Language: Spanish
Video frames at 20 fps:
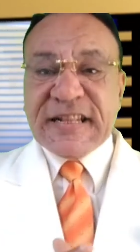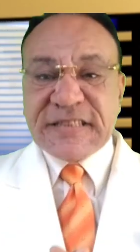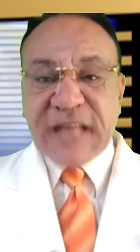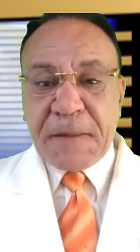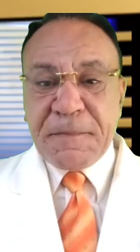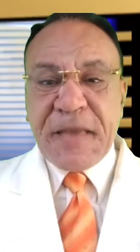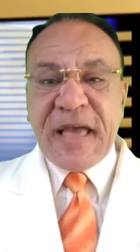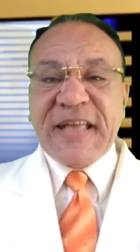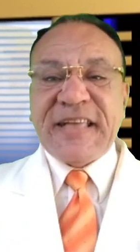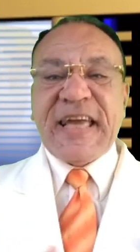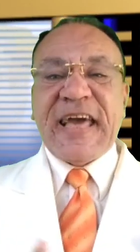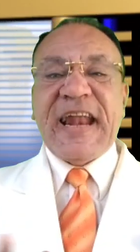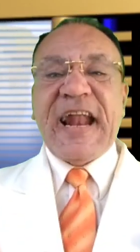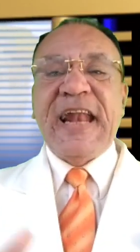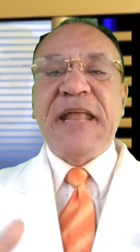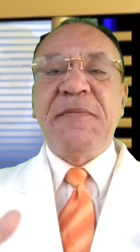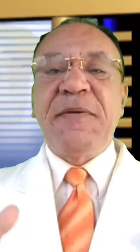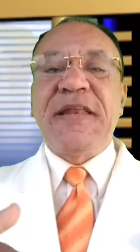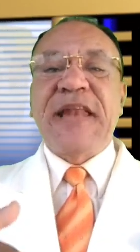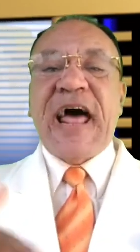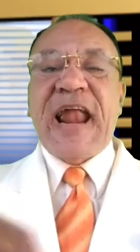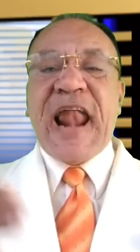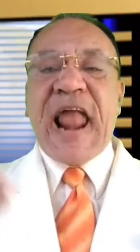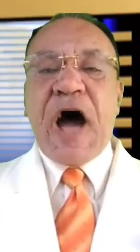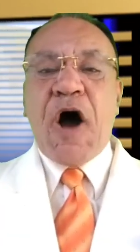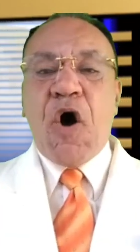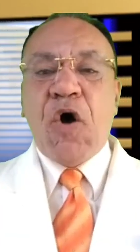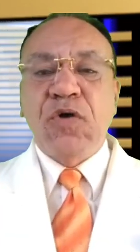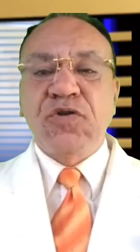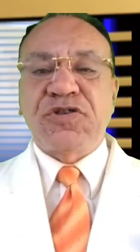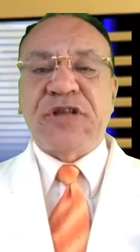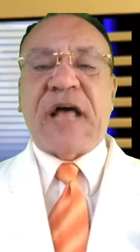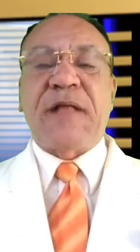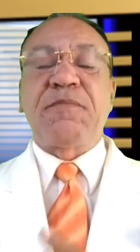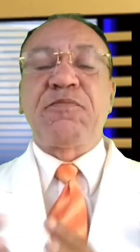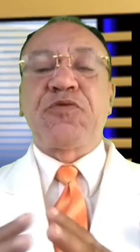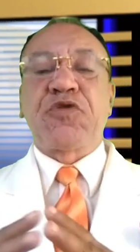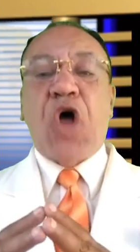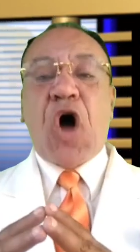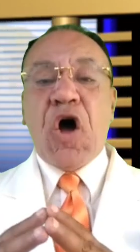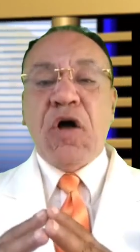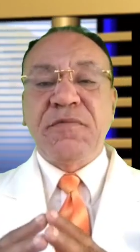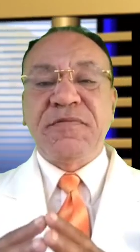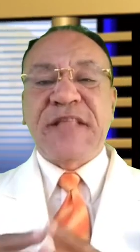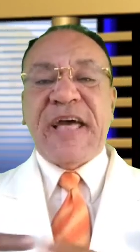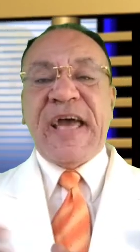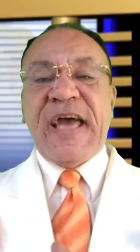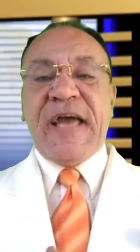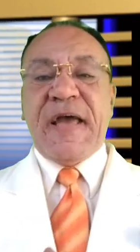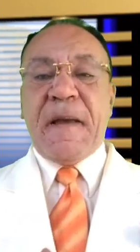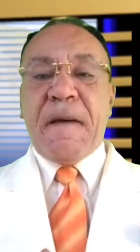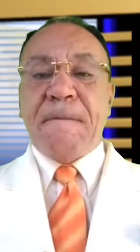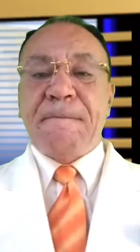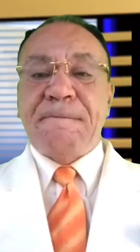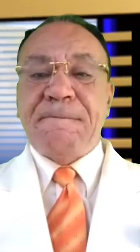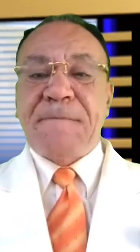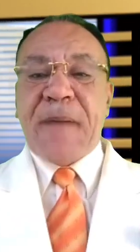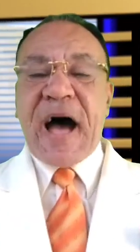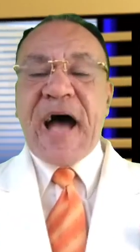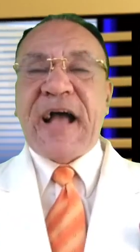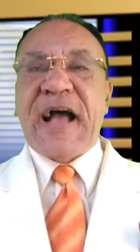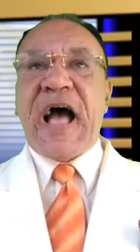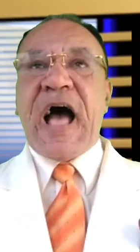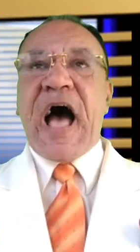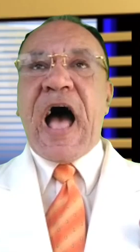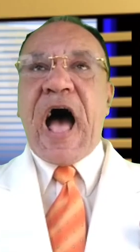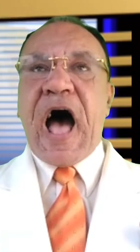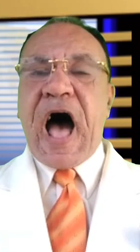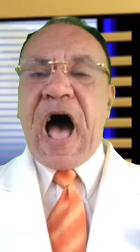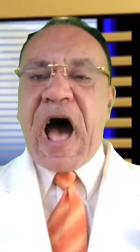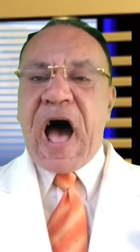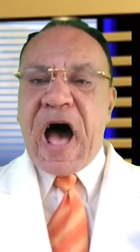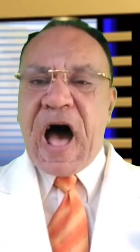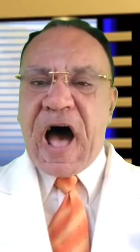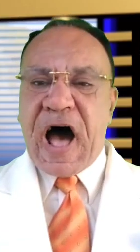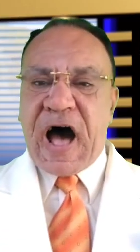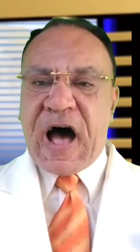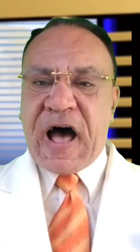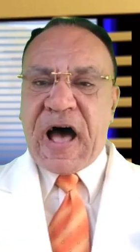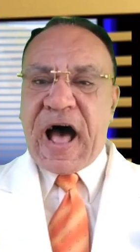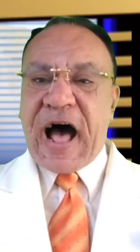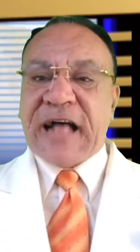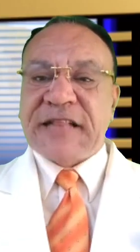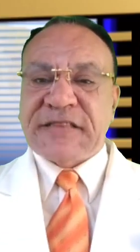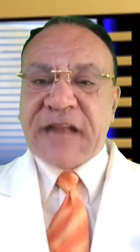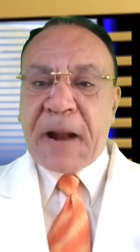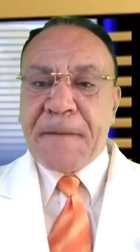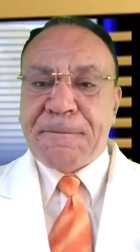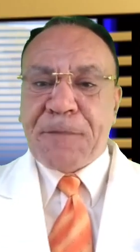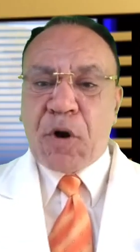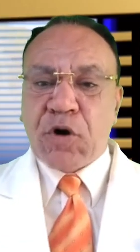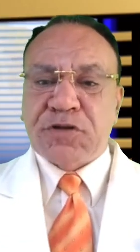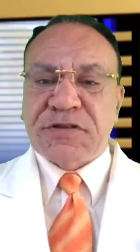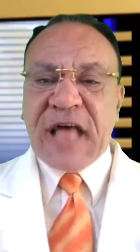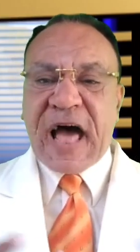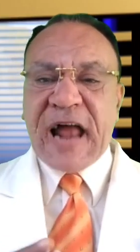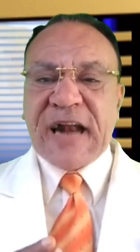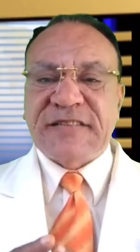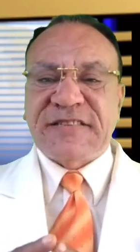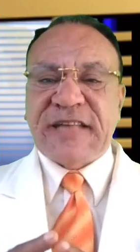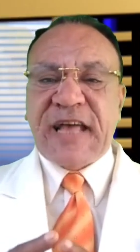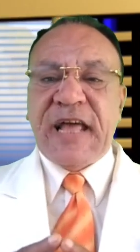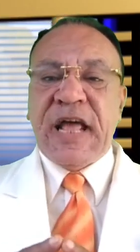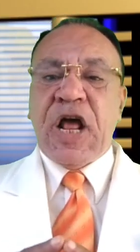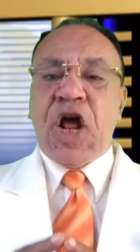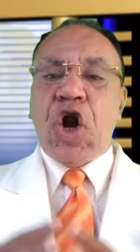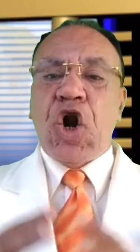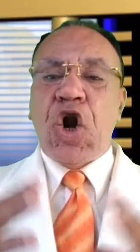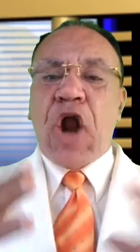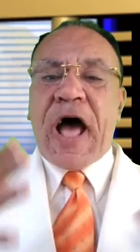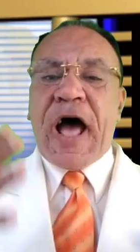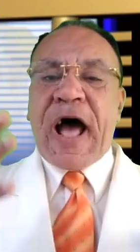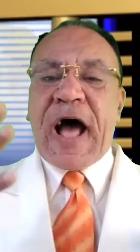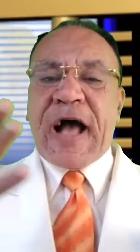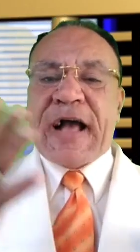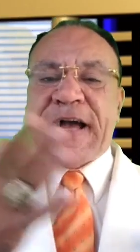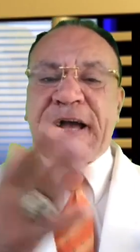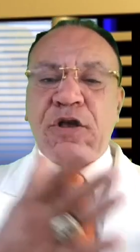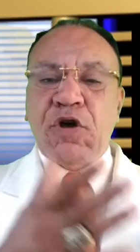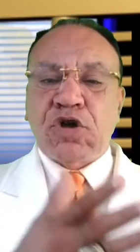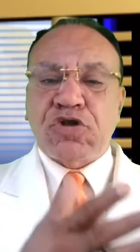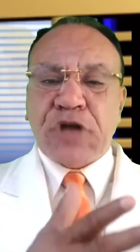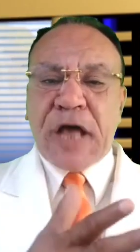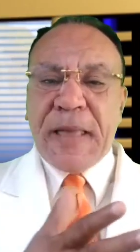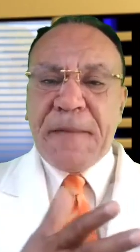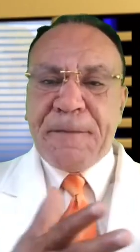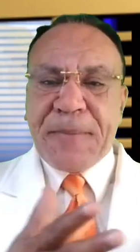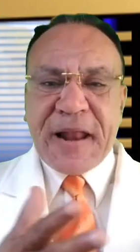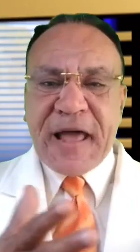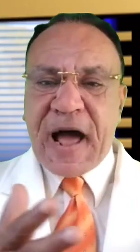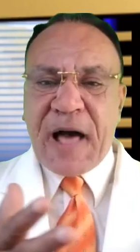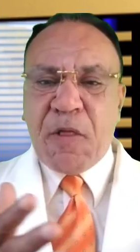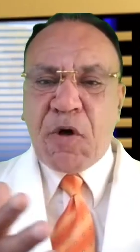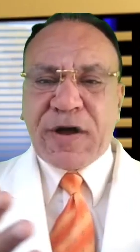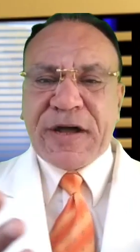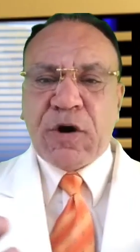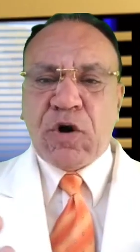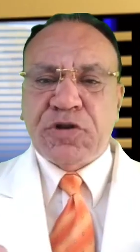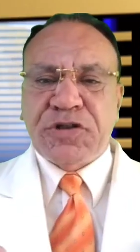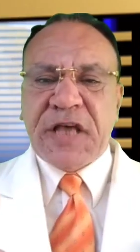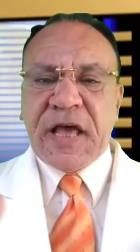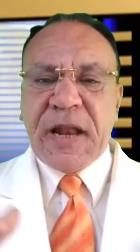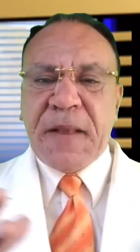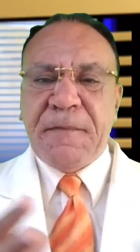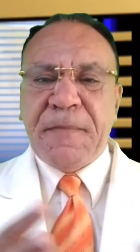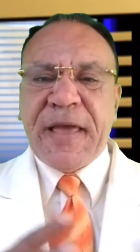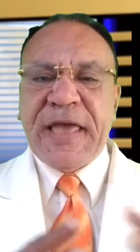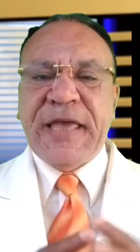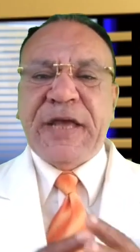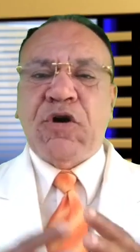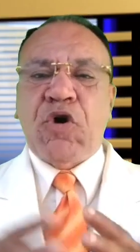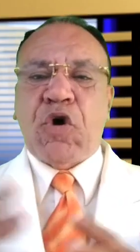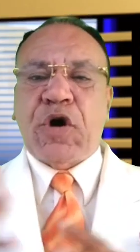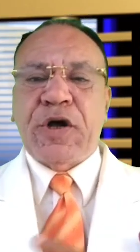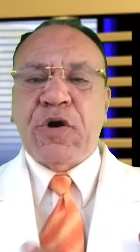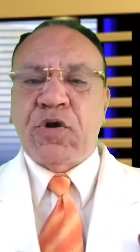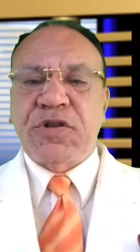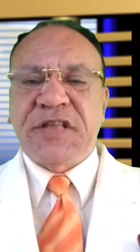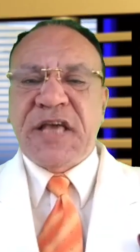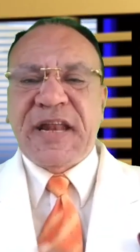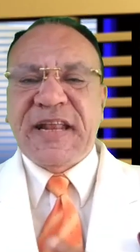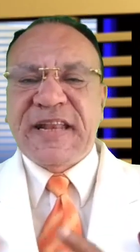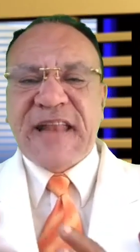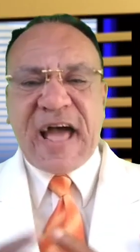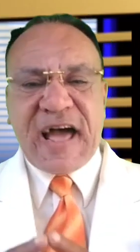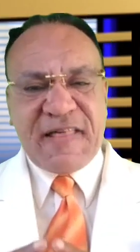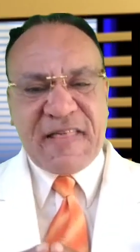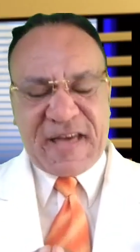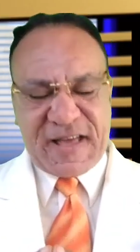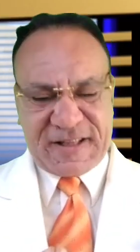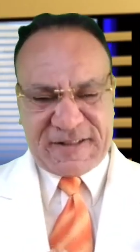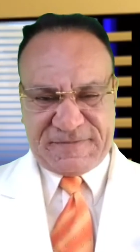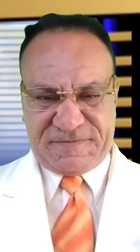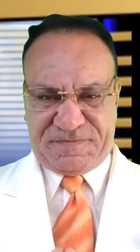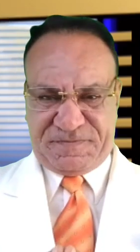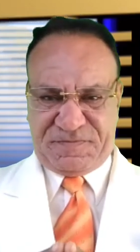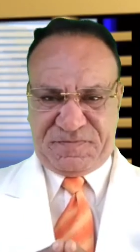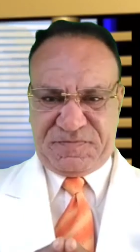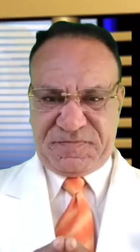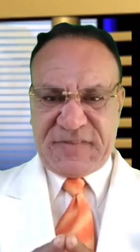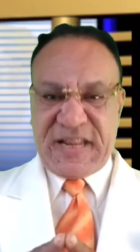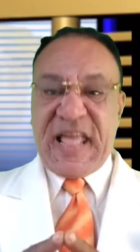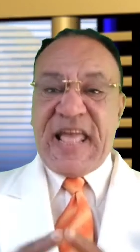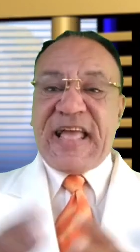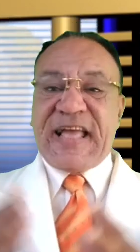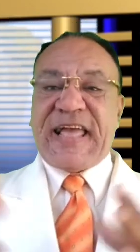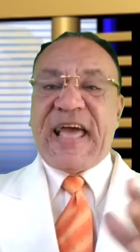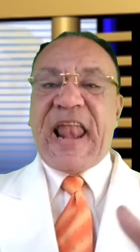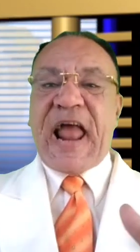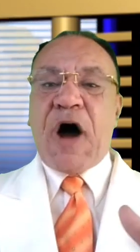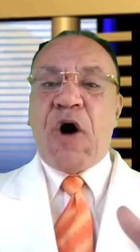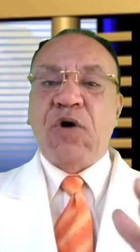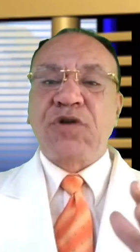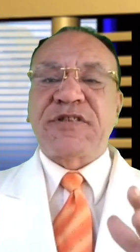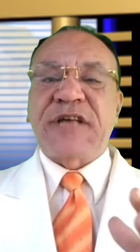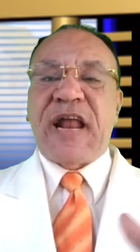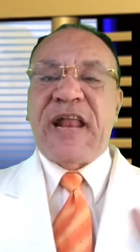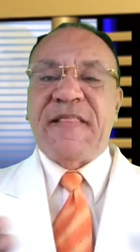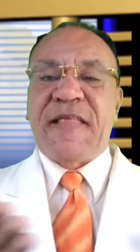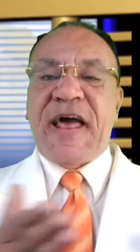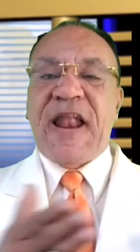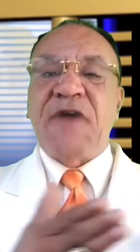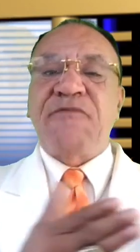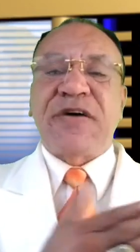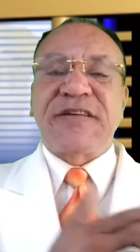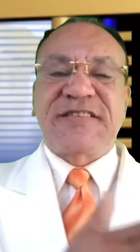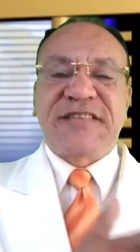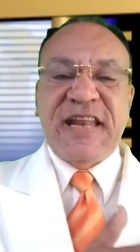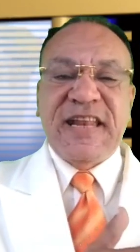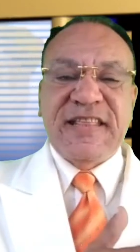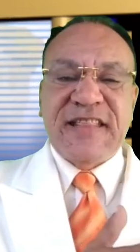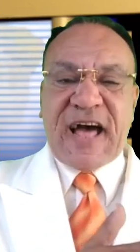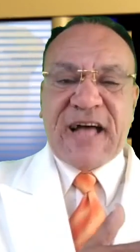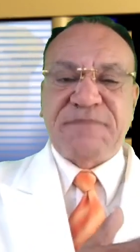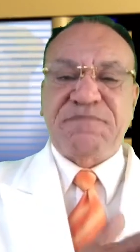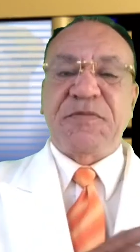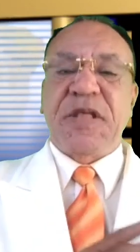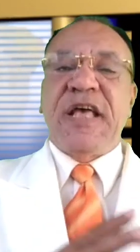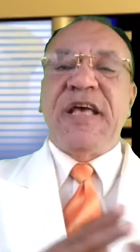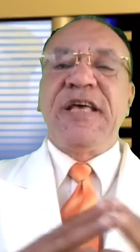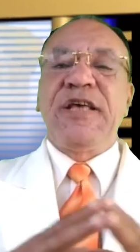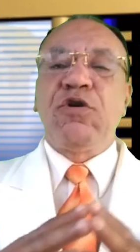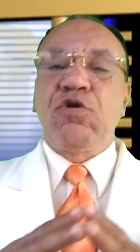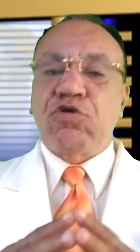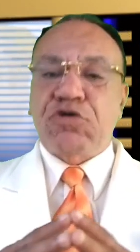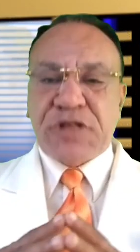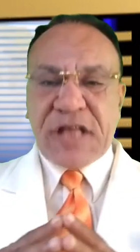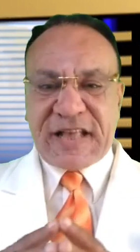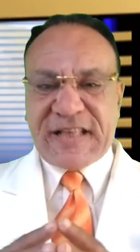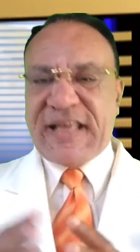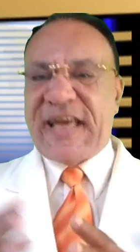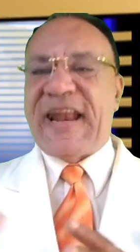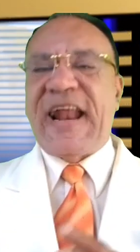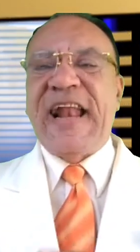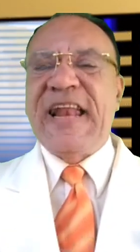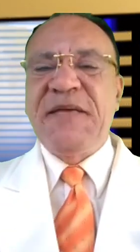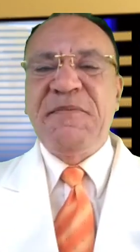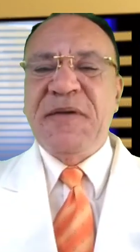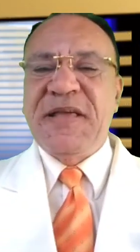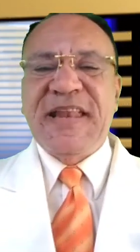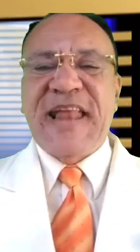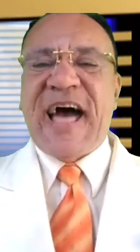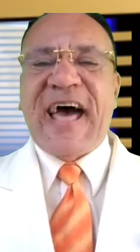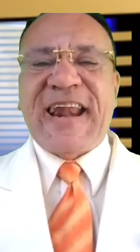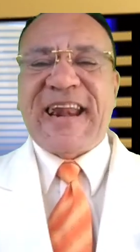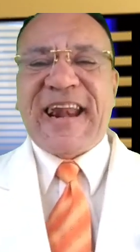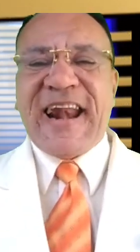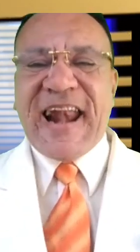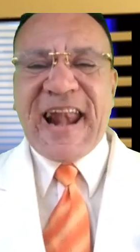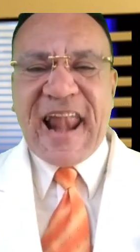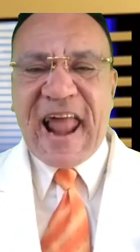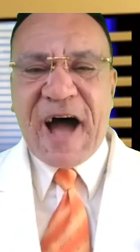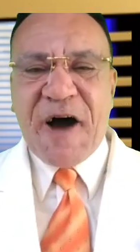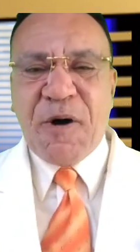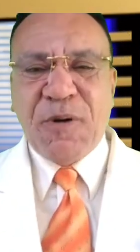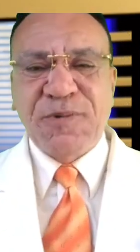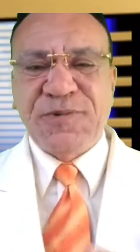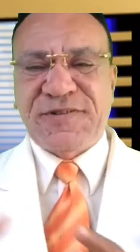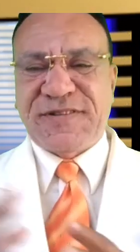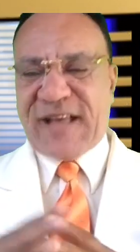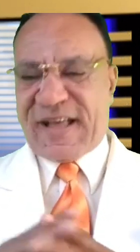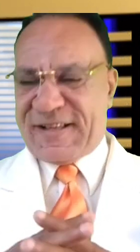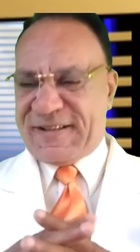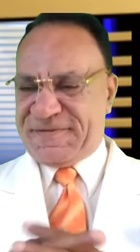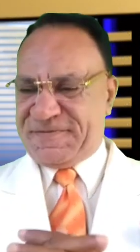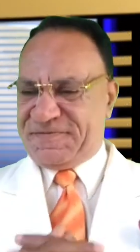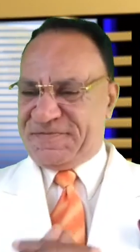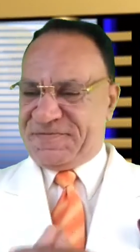También quiere eliminar la onza. ¿Dónde van a, transportarse a aquellos empleados que no tienen vehículos, que no tienen nada, que la ONSA le da la facilidad y usted quiere eliminar la onza.